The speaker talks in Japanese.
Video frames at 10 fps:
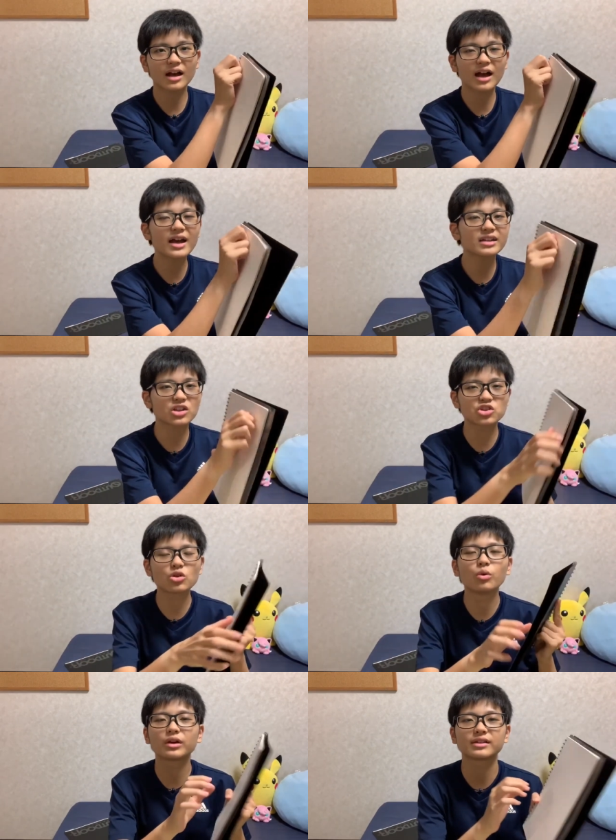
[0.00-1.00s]
書いて授
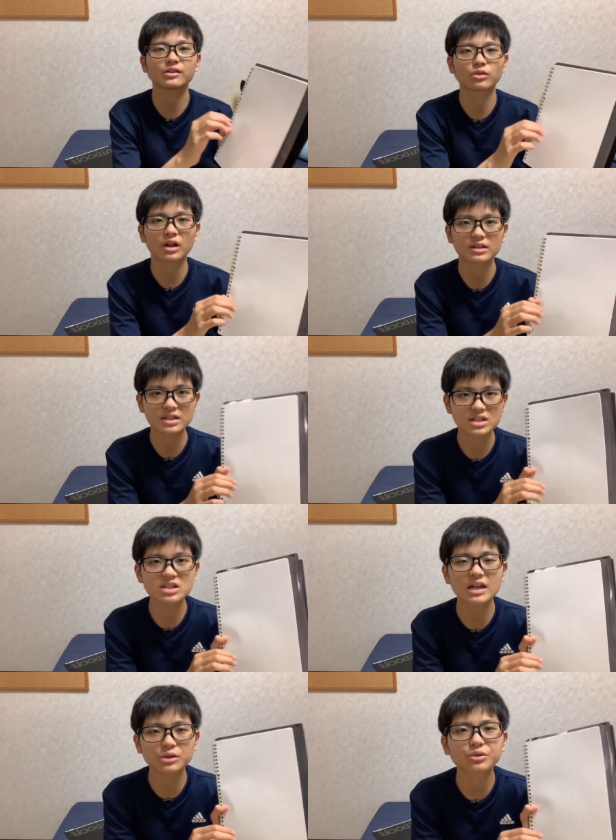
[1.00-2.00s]
業受けたりとかね、し
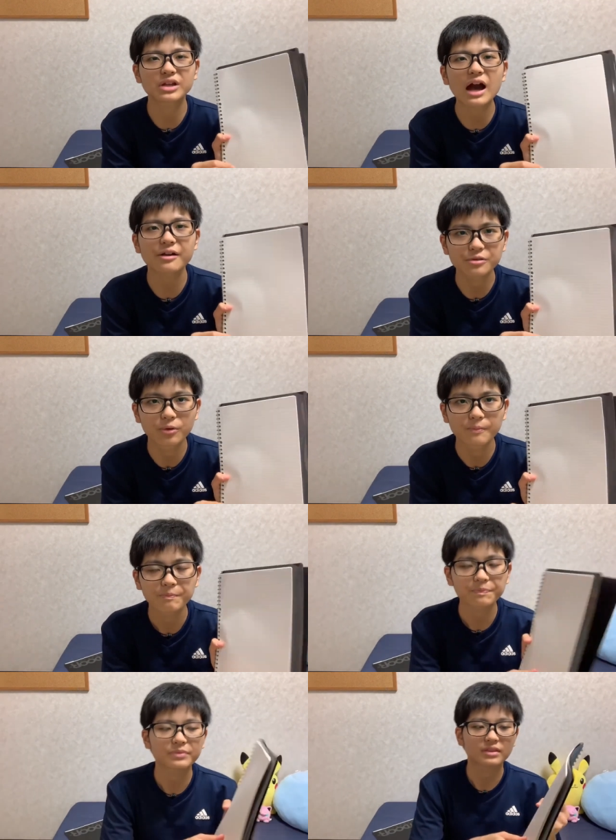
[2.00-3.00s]
たい時あるの。
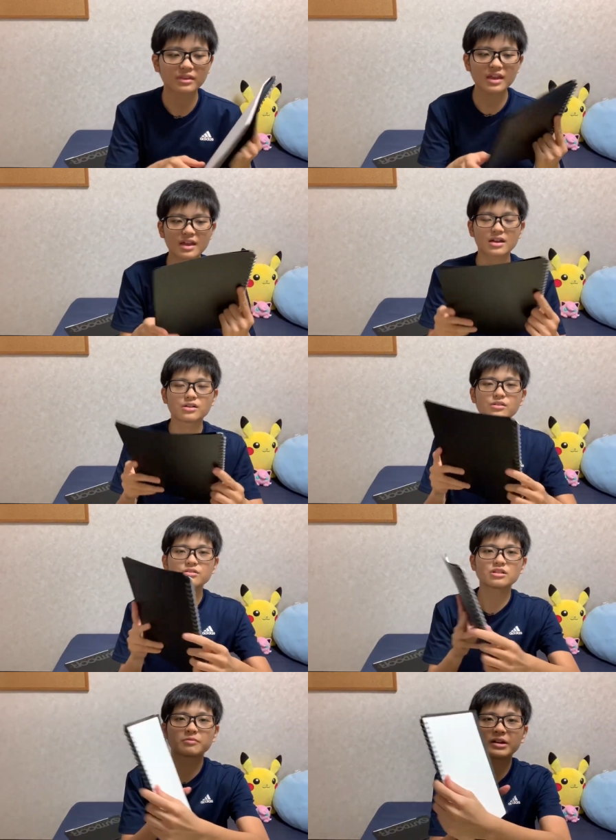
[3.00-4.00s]
で、
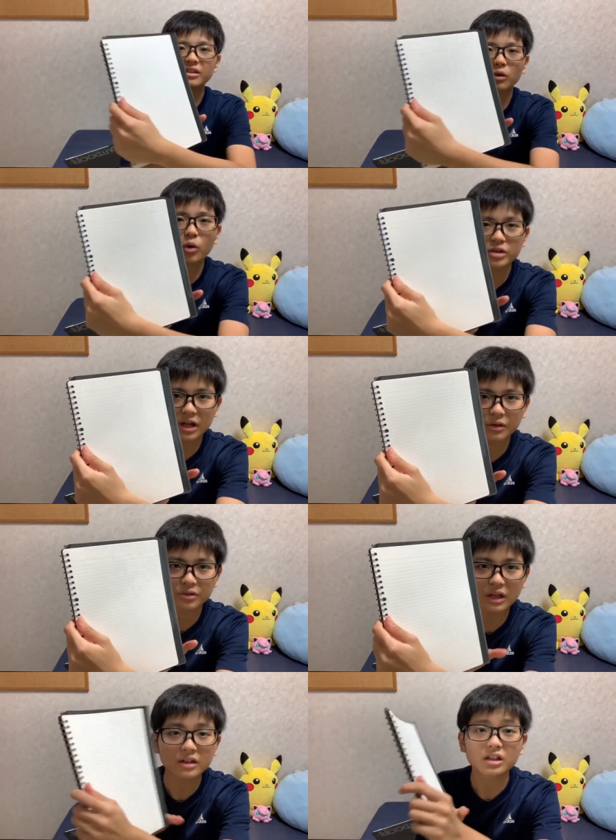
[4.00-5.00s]
ルーズリーファイターこう開くよ
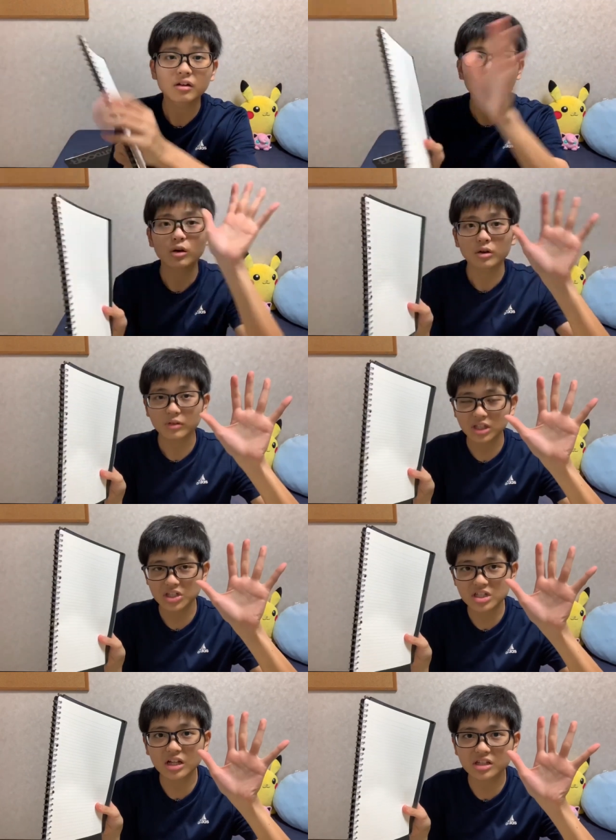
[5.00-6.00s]
ね。
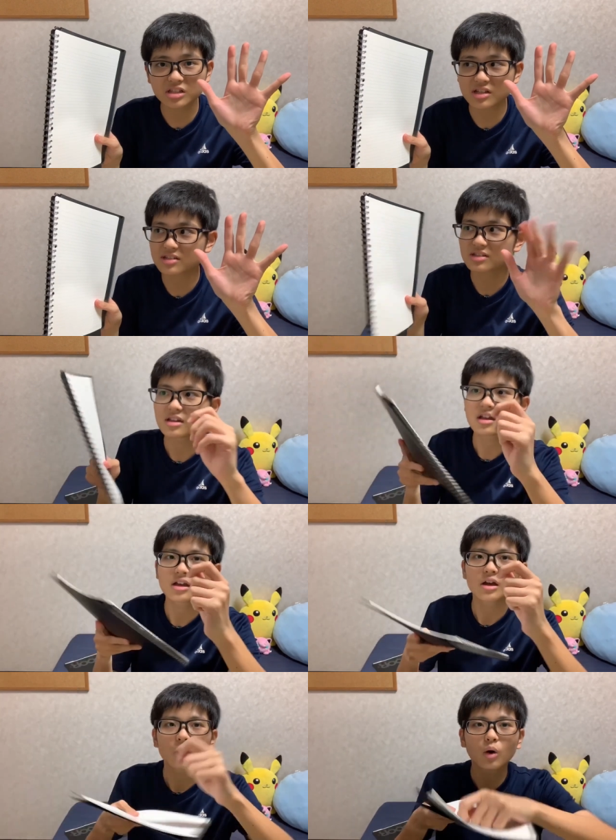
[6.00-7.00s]
私左利きです。
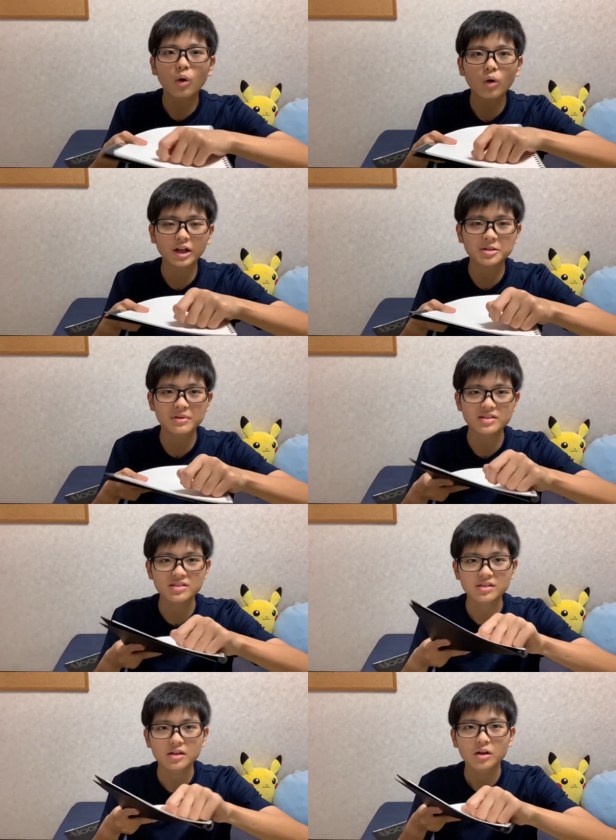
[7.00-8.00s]
こう書きま
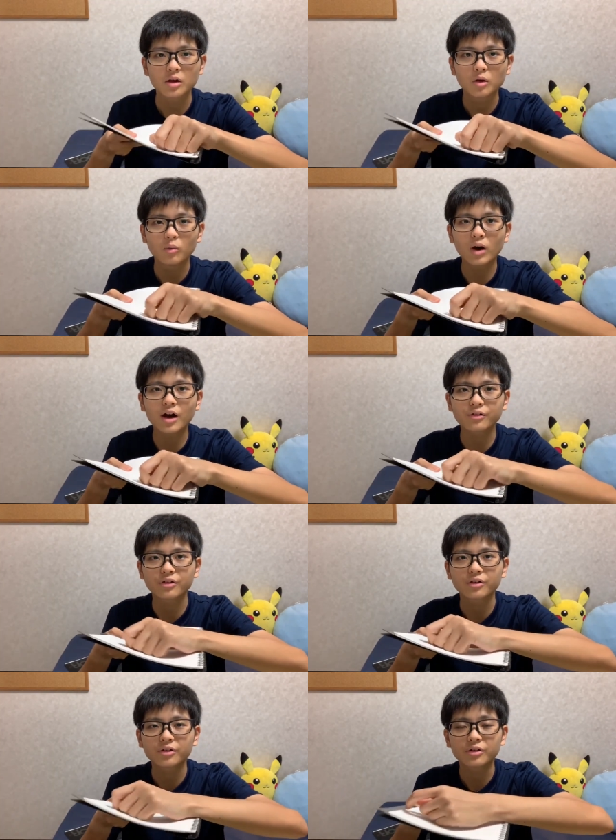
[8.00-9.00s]
す。わかる